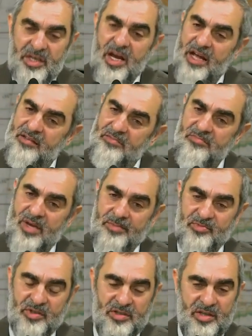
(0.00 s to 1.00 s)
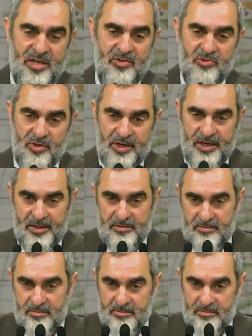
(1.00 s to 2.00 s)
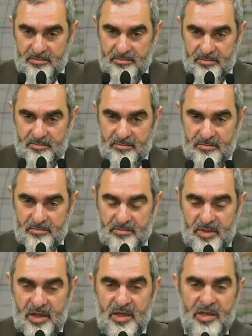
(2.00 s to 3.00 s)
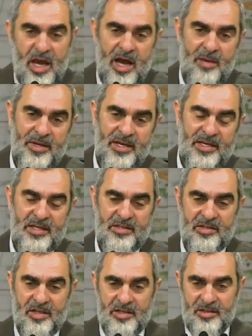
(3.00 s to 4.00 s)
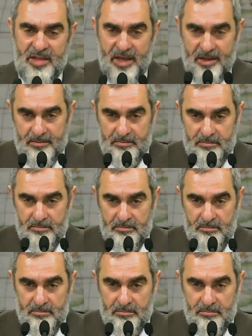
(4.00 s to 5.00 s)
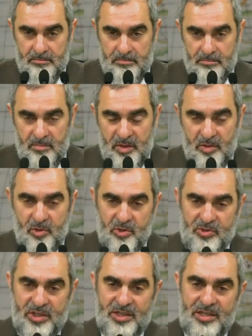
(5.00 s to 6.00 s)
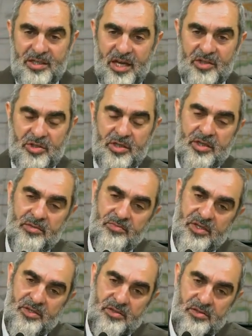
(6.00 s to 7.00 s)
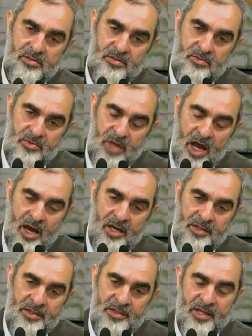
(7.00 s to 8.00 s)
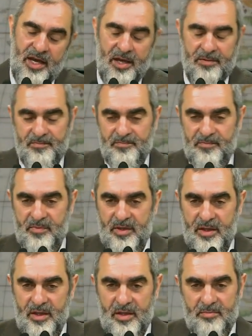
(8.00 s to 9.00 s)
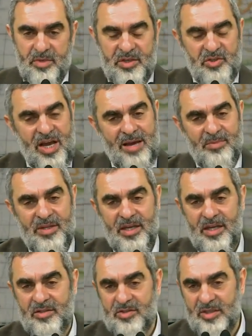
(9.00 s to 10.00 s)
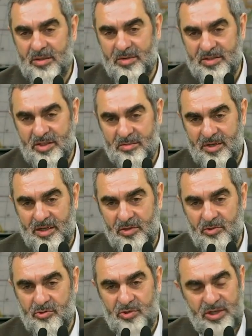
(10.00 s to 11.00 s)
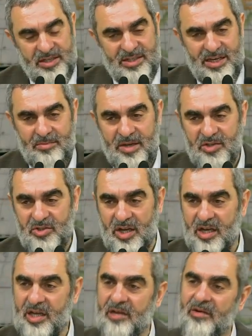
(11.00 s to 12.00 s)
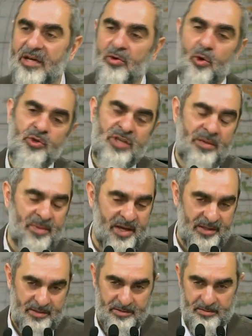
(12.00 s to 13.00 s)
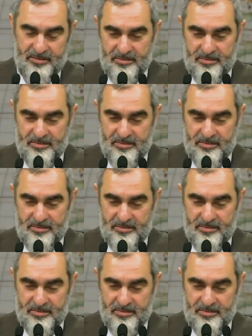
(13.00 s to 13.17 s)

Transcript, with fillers: bir hatim yaptıktan sonra Kabe'ye gittiğinde gözlerin yaşlı bir anında bir camide yatsı namazını bekliyorsun ezana 5 dakika var o zaman